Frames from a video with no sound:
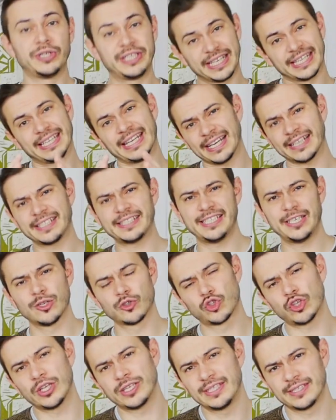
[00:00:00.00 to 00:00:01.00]
Und die Gedanken, die
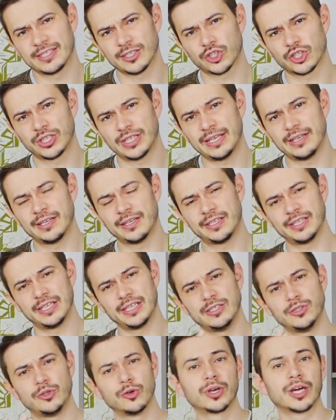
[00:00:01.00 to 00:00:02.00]
Jesus an dieser Stelle
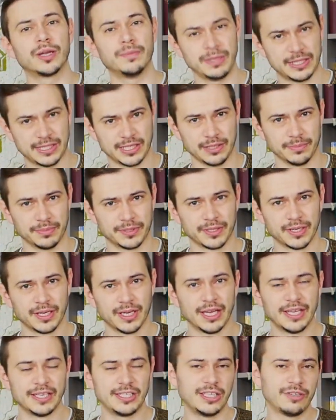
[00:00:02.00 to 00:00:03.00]
den Jüngern mitgibt,
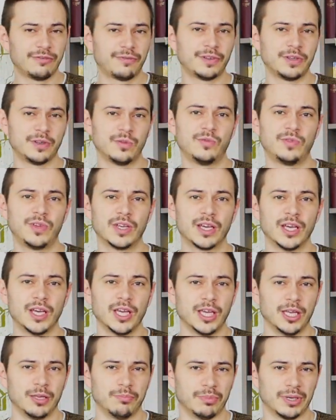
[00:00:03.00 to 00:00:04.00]
die finden wir
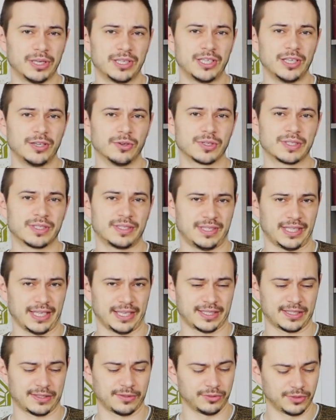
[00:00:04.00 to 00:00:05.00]
in Matthäus
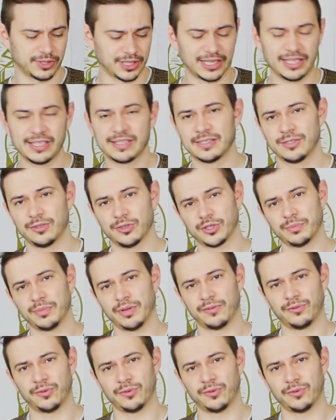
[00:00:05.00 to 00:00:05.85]
6. Und da lese ich euch mal